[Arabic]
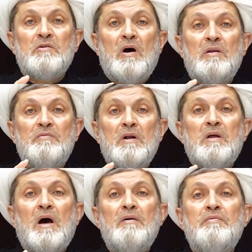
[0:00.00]
صاد
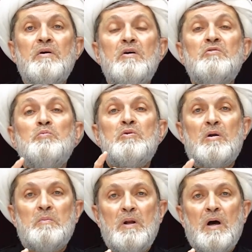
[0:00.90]
فالكاف اسم
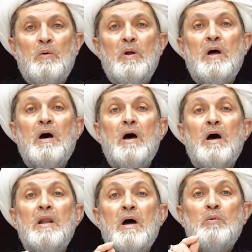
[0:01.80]
كربلاء والهاء
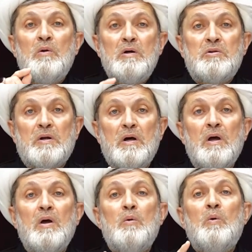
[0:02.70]
هلاك العترة
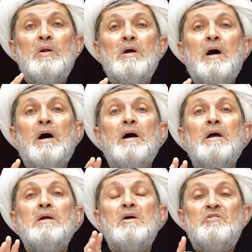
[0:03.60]

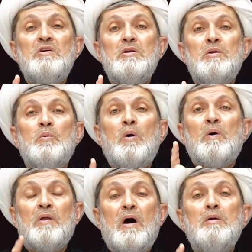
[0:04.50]
والياء يزيد
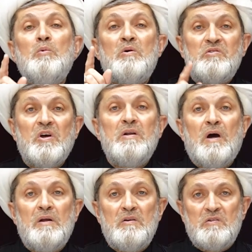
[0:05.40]
وهو ظالم الحسين
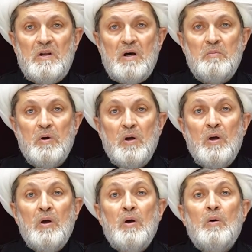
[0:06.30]
عليه السلام
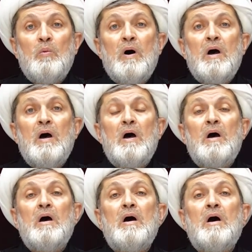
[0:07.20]

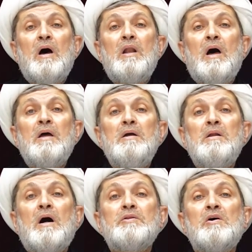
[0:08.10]

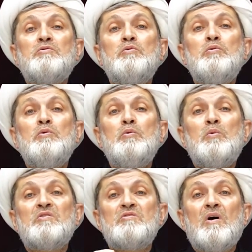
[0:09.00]
والعين عطشه
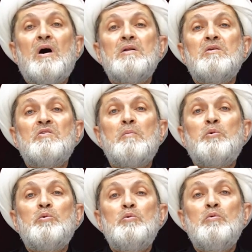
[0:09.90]
والصاد
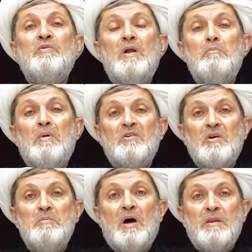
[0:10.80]
صبره فلما
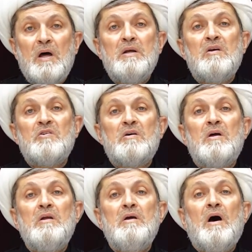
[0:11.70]
سمع ذلك
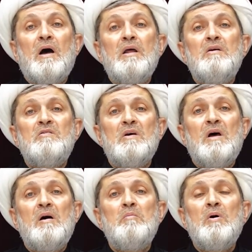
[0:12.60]
زكريا عليه
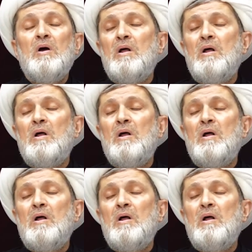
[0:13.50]
السلام